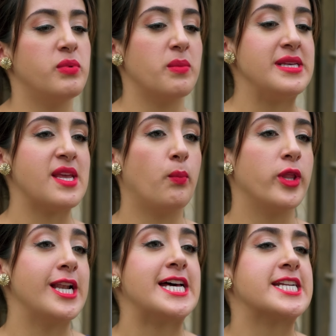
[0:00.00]
Por mí se
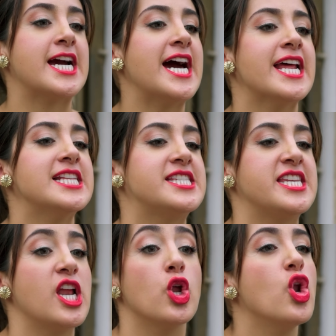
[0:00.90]
puede largar al
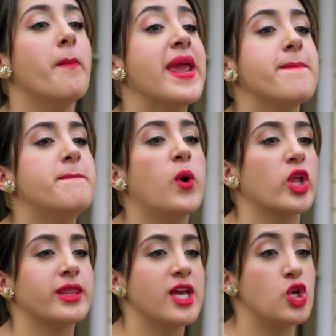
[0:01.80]
cielo, no me
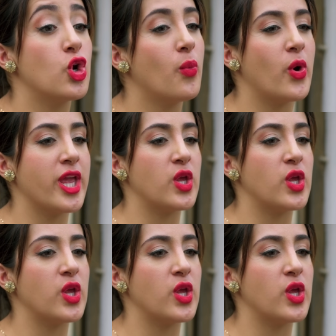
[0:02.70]
importa. Yo no voy a